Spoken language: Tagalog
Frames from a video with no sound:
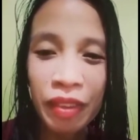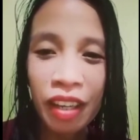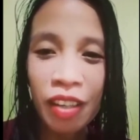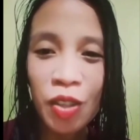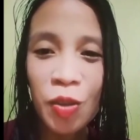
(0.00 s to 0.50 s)

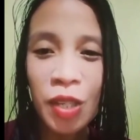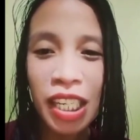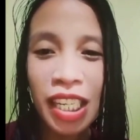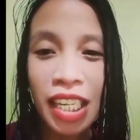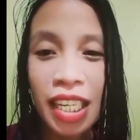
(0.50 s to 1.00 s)

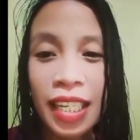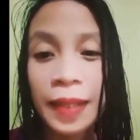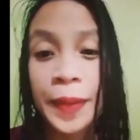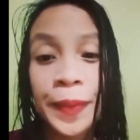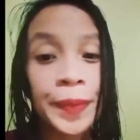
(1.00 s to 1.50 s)
Actually,
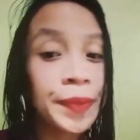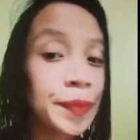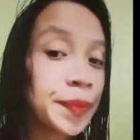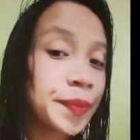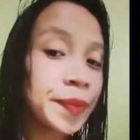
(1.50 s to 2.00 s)

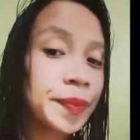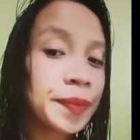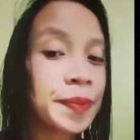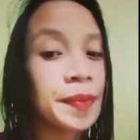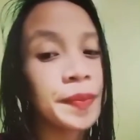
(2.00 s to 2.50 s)

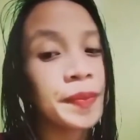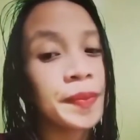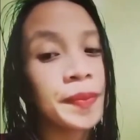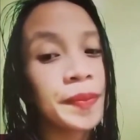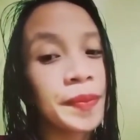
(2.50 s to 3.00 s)
um,
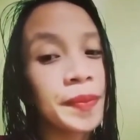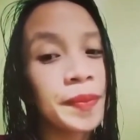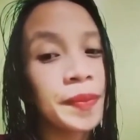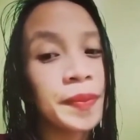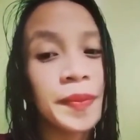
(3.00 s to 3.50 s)

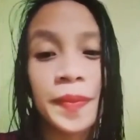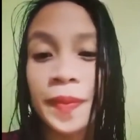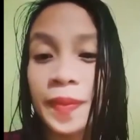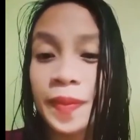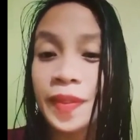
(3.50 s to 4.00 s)

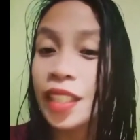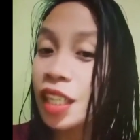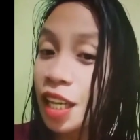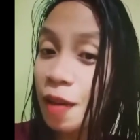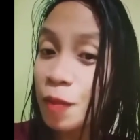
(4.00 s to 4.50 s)
ang
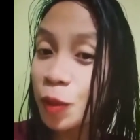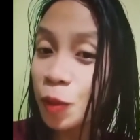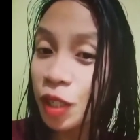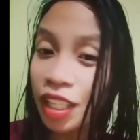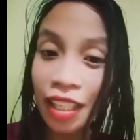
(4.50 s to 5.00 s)
gamot ko
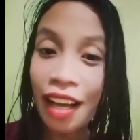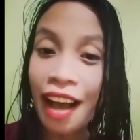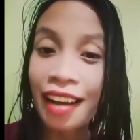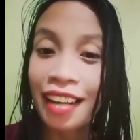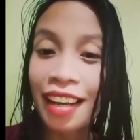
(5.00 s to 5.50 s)
ng itag
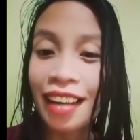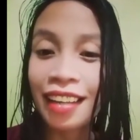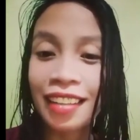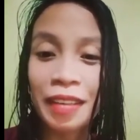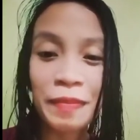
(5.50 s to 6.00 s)
anggal
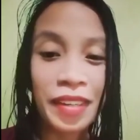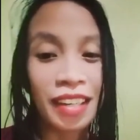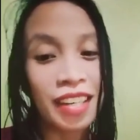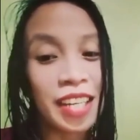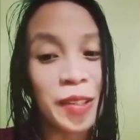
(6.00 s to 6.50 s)
kay
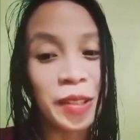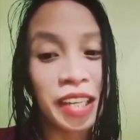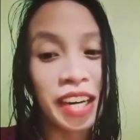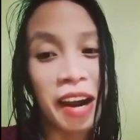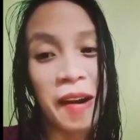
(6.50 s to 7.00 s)
para nindot
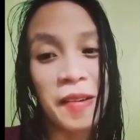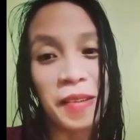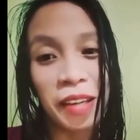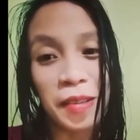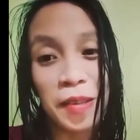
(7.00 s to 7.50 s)
tanahon
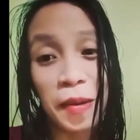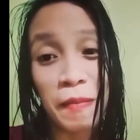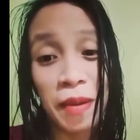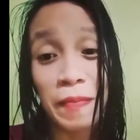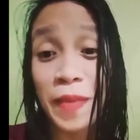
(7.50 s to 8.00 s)
kay sa
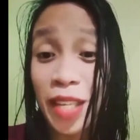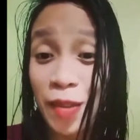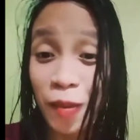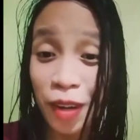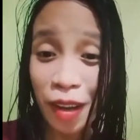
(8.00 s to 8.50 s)
amang
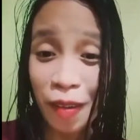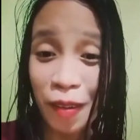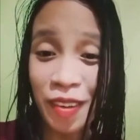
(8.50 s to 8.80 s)
piasok na ko.